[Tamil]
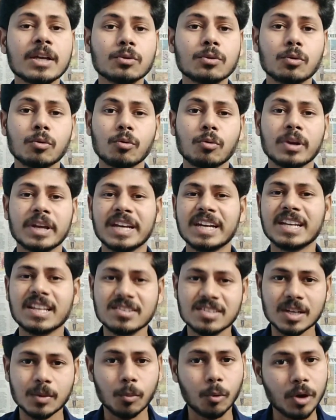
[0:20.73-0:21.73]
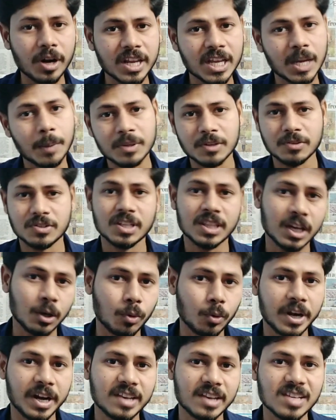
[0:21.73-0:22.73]
ஸோ உங்களுக்கு இன்ட்ரெஸ்ட்டாக போர் அடிக்காமல் இந்த விஷயத்தை நான்
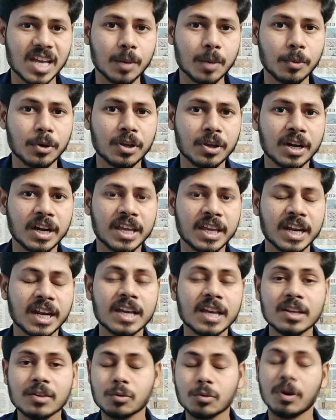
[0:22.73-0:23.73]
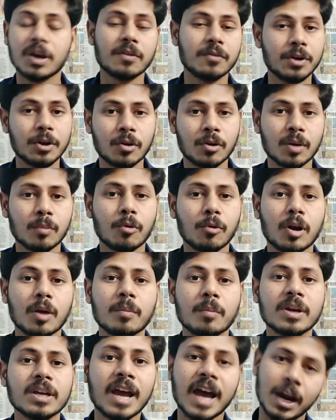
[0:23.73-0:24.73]
உங்ககிட்ட ஷேர் பண்ணிக்கன்னு நினைக்கிறேன் ஸோ வாங்க வீடியோக்குள்ளே போகலாம்
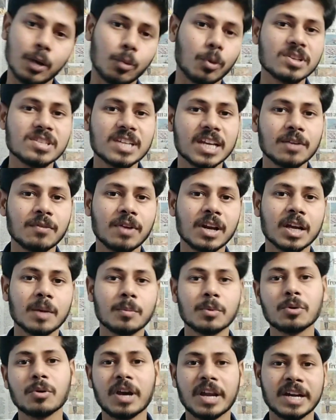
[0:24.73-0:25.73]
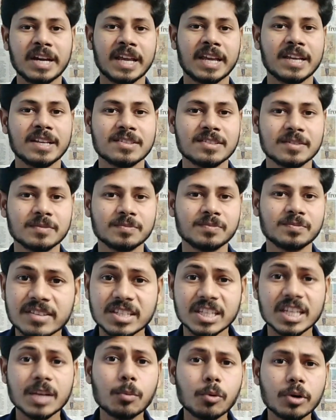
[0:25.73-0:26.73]
அண்ட் ஒன் செகண்ட் வெல்கம் டு ஹரிடாக்கீஸ்
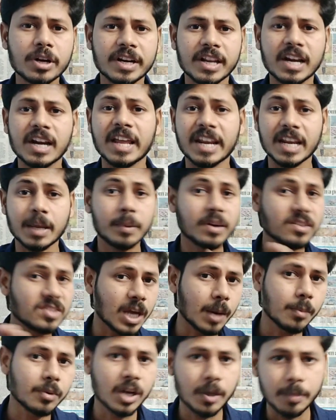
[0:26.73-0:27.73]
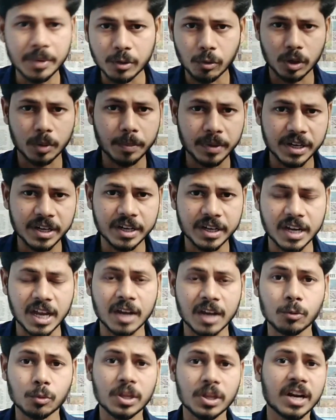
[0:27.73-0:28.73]
சிங்கப்பூர் கண்ட்ரியில் நிறைய பேர் ஜாப் காப்பீட்டு ஒர்க் பண்ணிட்டு இருக்காங்க
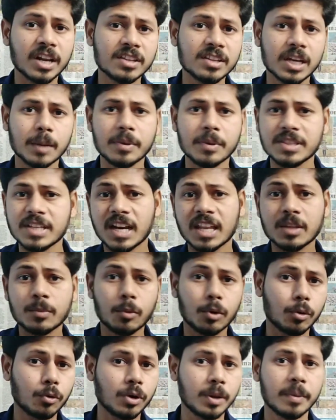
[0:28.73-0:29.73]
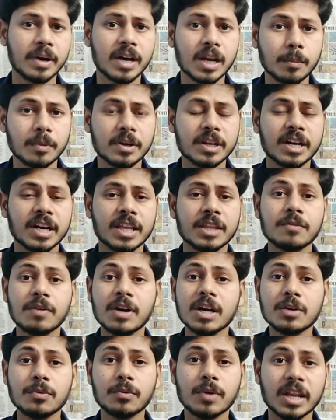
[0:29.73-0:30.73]
உதாரணத்துக்கு நம்ம இந்தியாவிலேருந்து போகக்கூடிய மக்கள் மட்டும் கிடையாது
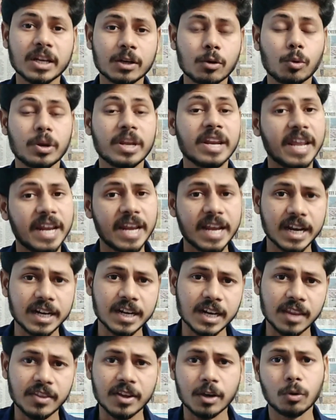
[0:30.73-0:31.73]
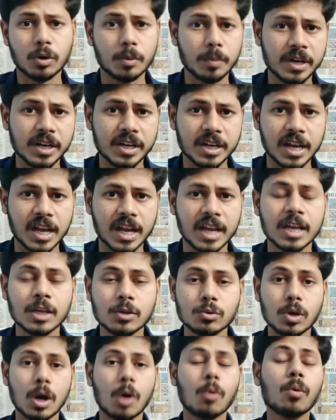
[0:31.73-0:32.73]
வேர்ல்டு ஃபுல்லாக இருக்கக்கூடிய நிறைய கண்ட்ரிலேருந்து அங்கே ஒர்க் பண்ணிட்டு இருக்காங்க
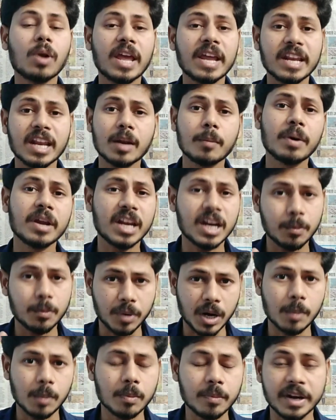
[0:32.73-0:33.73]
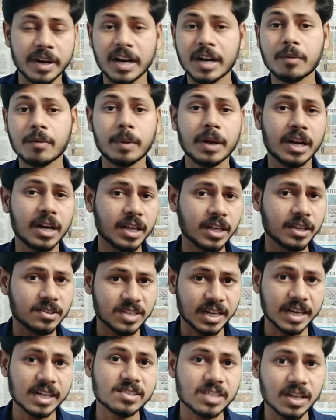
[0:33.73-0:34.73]
ஸோ அவங்களாம் என்னென்ன மாதிரியான ப்ராப்ளம் என்னென்ன மாதிரியான
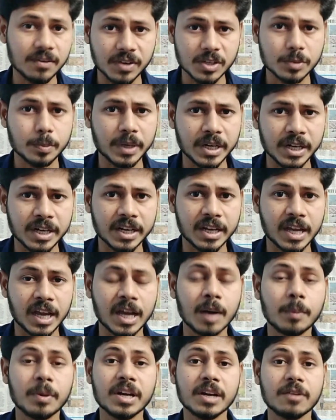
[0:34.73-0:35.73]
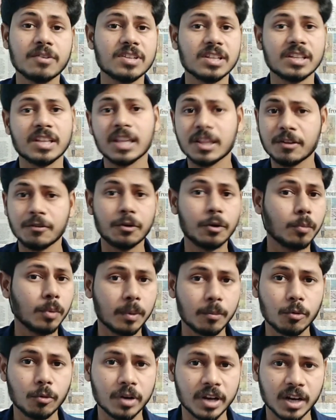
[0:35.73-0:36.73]
ஸ்ட்ரகிள்ஸ் ஸ்ட்ரகிள்ஸ்லாம் ஃபேஸ் பண்ணிட்டு இருக்காங்க அப்படின்ற விஷயத்தை தான் இந்த வீடியோ
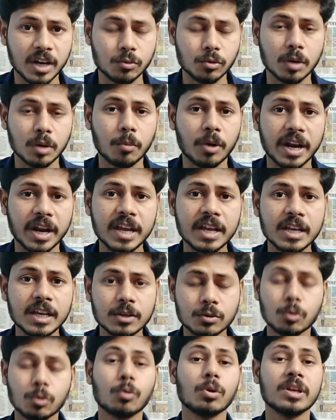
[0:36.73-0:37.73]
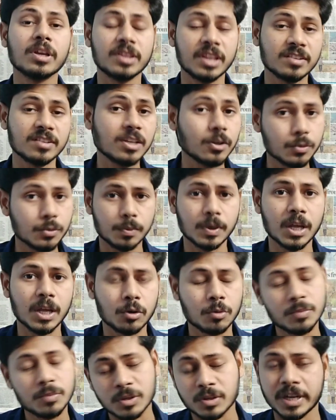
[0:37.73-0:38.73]
மூலியமாக உங்கள்கிட்ட நான் சொல்ல போகிறேன் ஸோ உங்களுக்கு தெரிஞ்ச யூஸ்ஃபுல்லாக
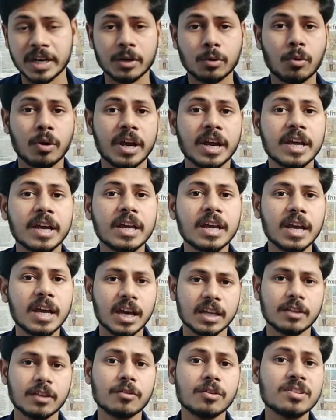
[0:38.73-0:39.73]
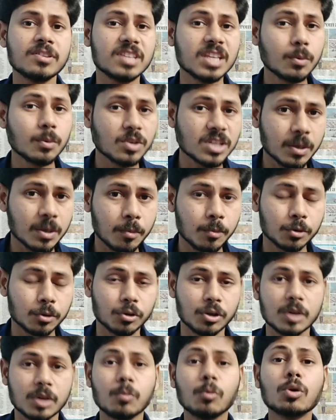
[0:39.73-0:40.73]
இருக்கும் நீங்கள் கேட்டுக்கோங்க அதாவது வந்து சீவர் ஜாப் பொறுத்த
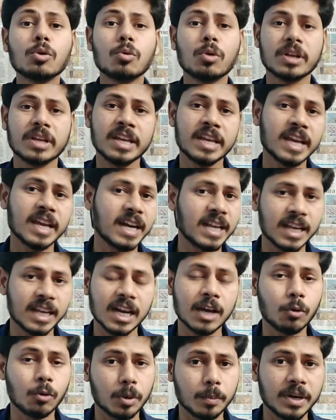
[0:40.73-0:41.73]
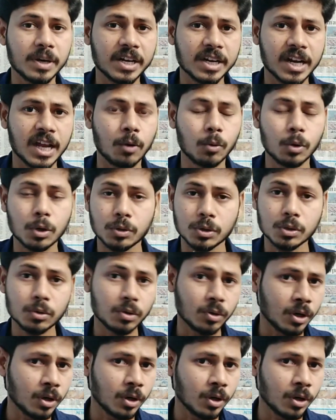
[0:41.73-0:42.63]
வரைக்கும் மூணு ஒர்க்கிங் கேட்டகரியில் அங்கே ஒர்க் பண்ணிட்டு இருக்காங்க ஒன்று வந்து